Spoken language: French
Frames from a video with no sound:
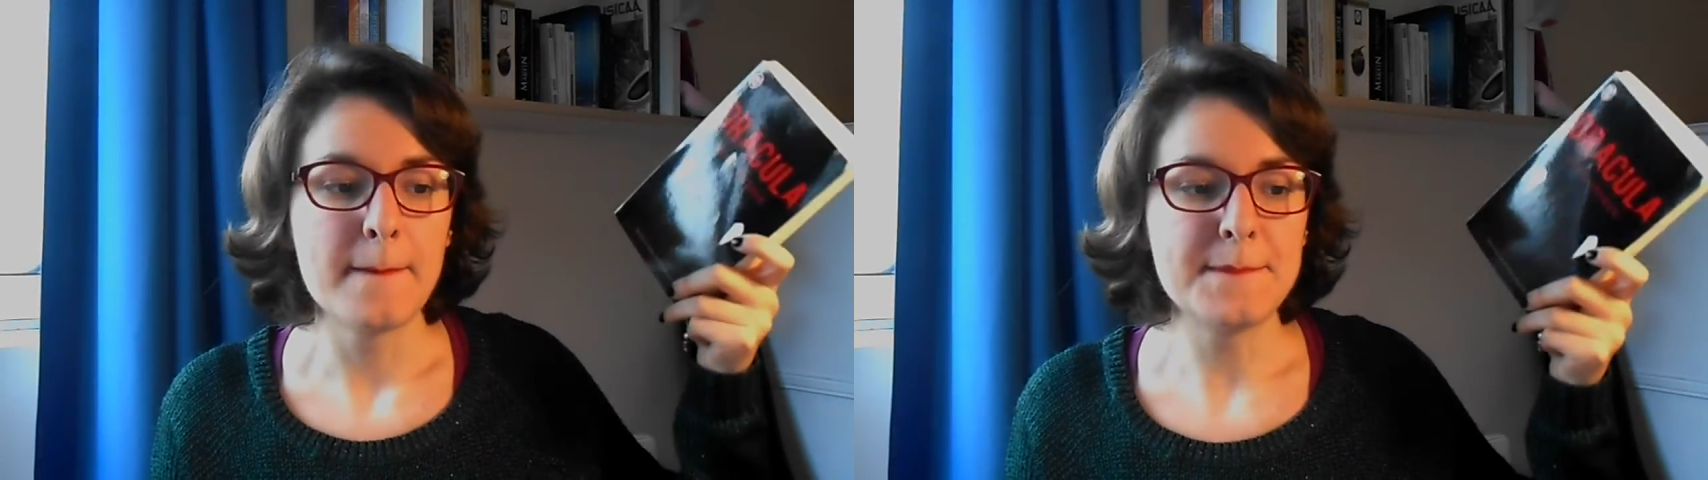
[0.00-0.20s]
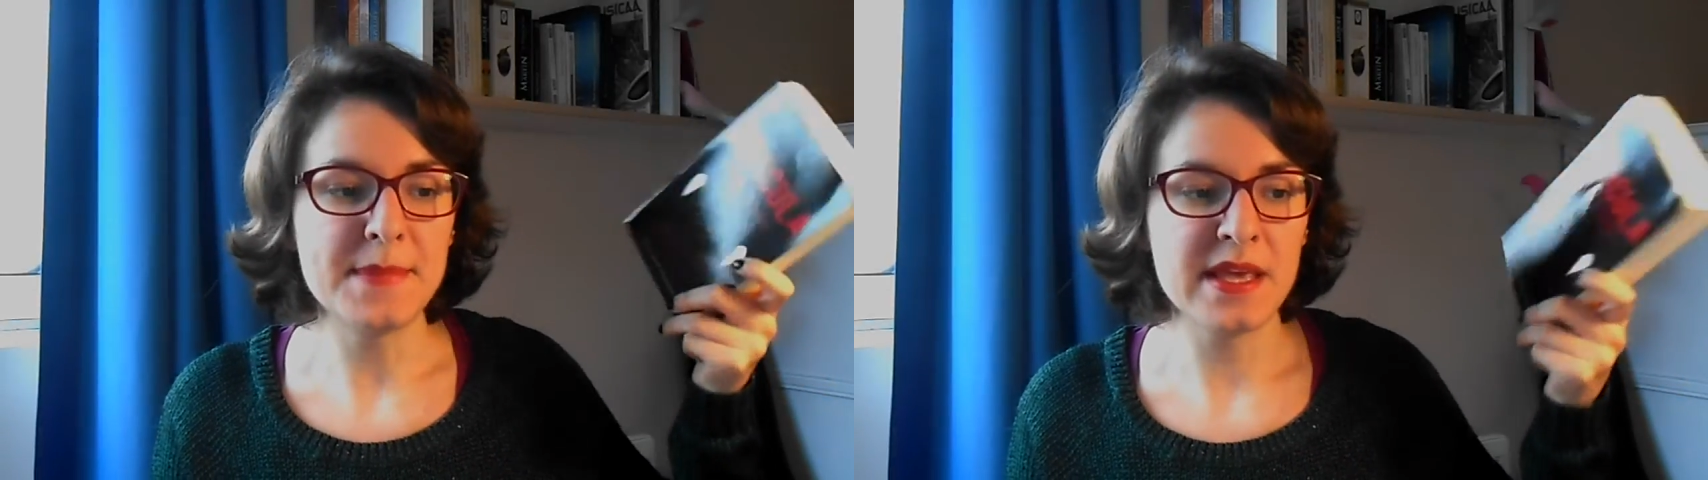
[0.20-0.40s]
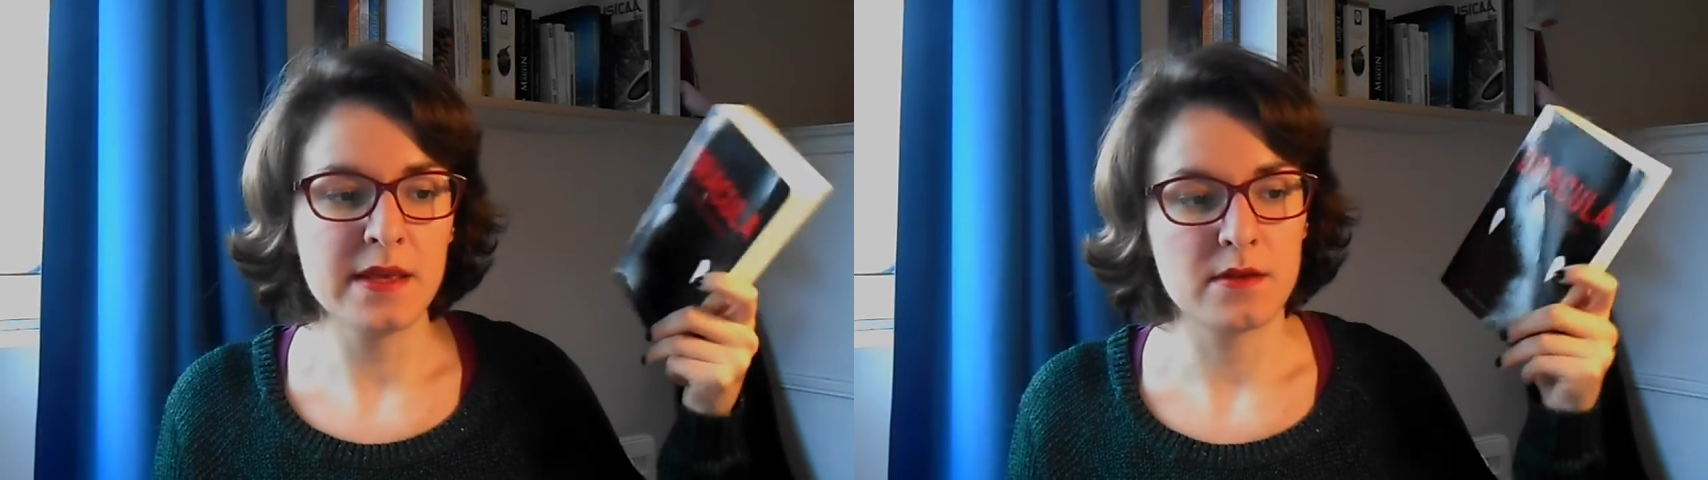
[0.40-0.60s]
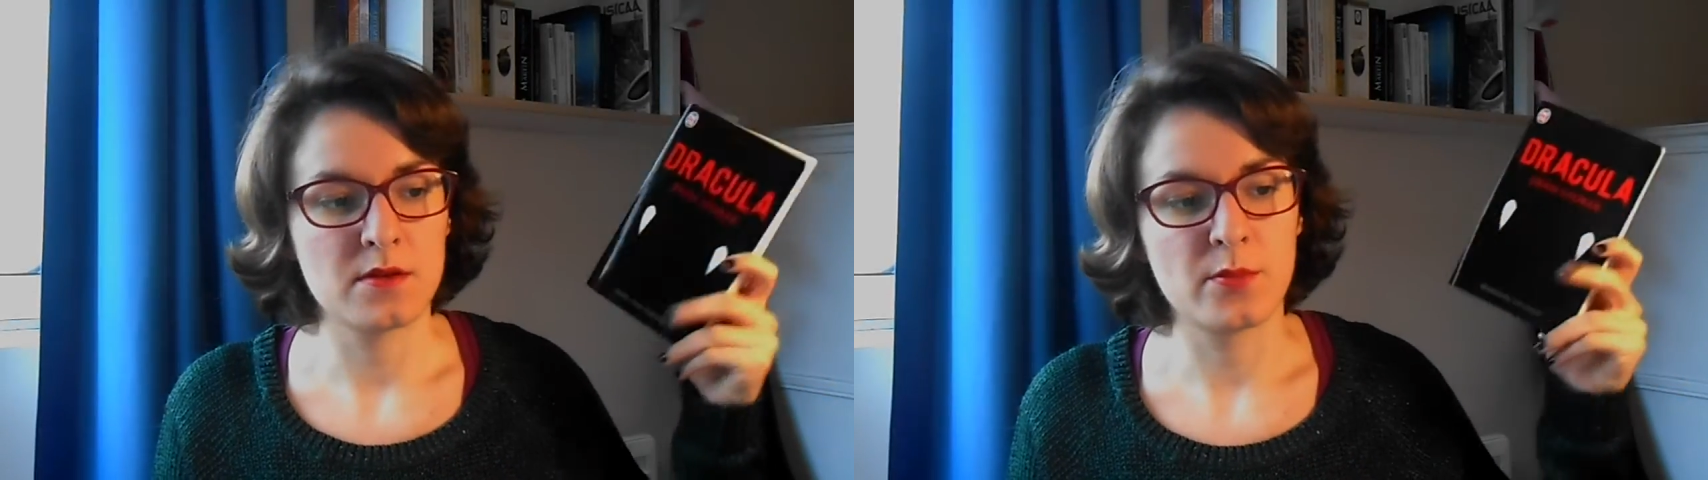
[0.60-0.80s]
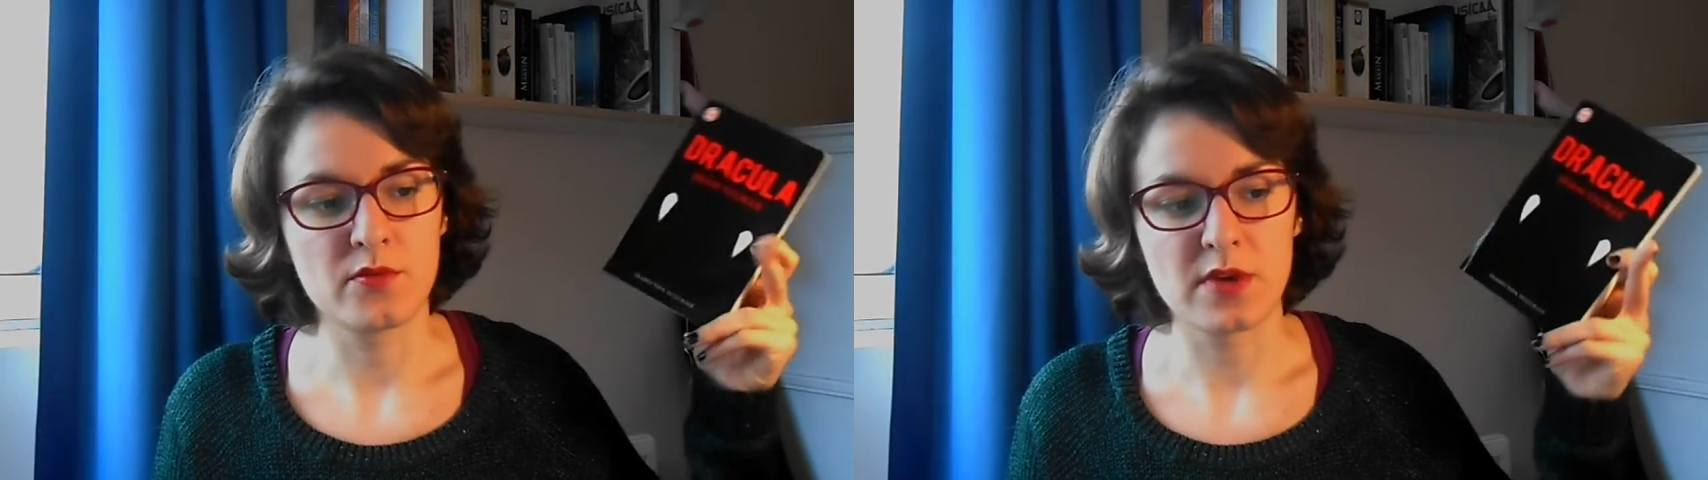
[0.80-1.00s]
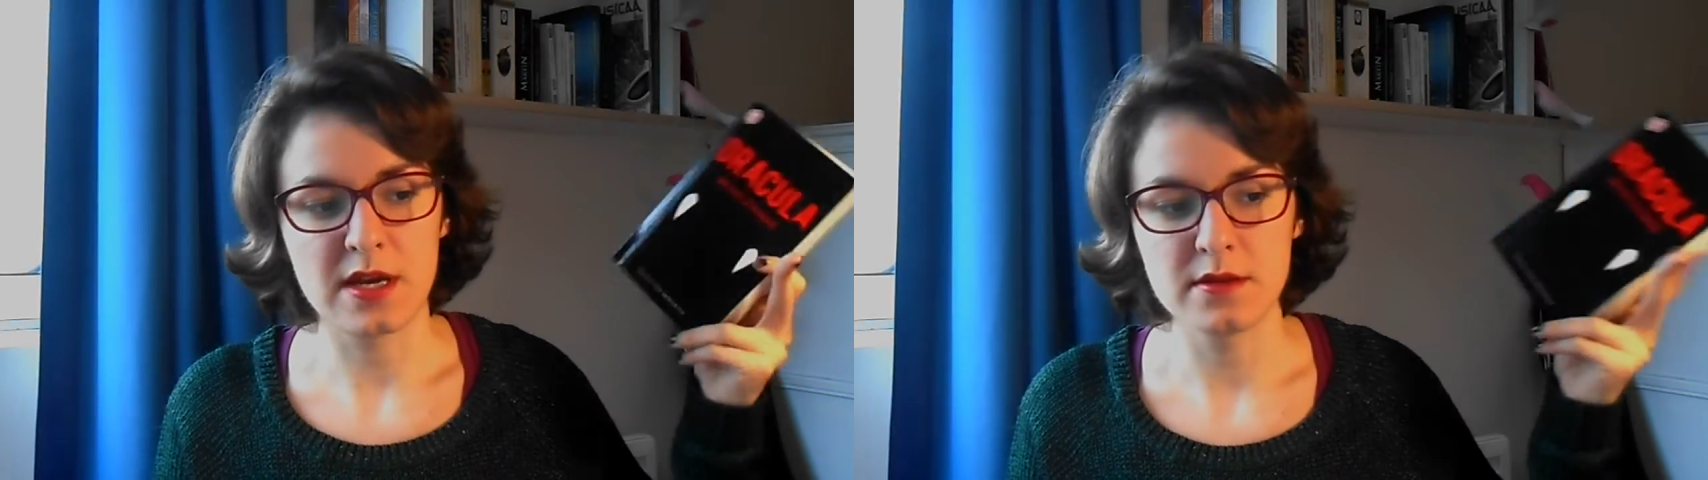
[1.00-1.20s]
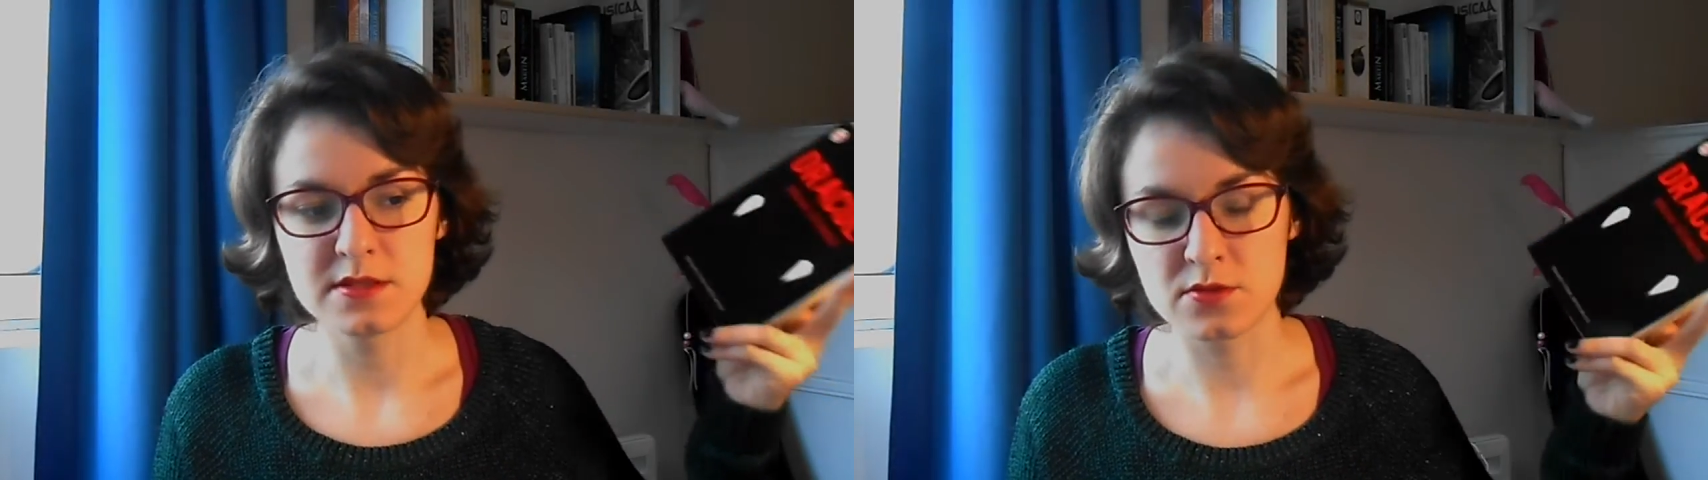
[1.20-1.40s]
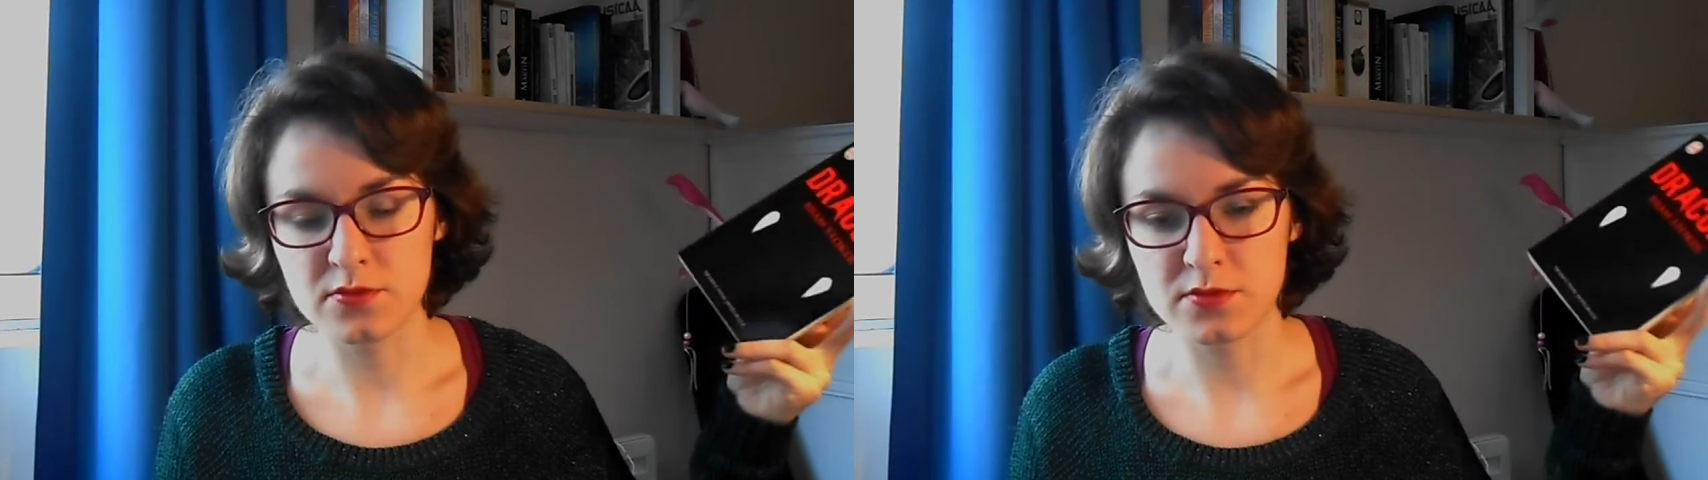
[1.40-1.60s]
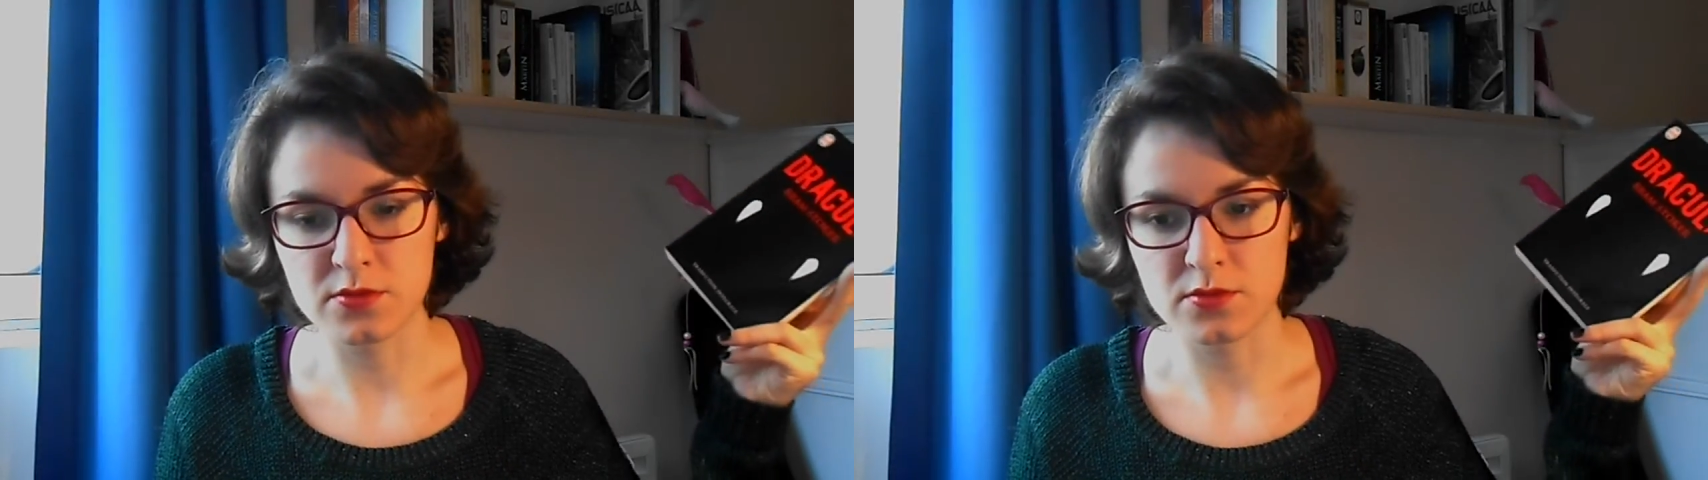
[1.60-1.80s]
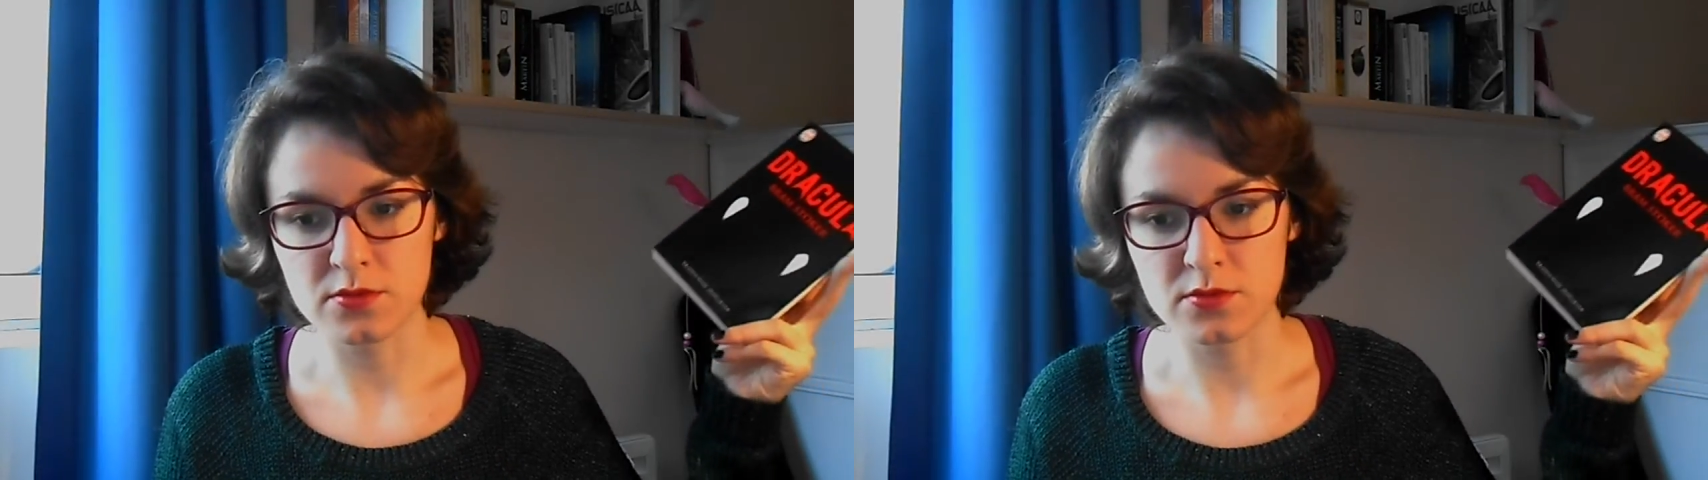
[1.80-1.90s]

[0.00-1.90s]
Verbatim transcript: mais euh, bon voilà, il se trouve que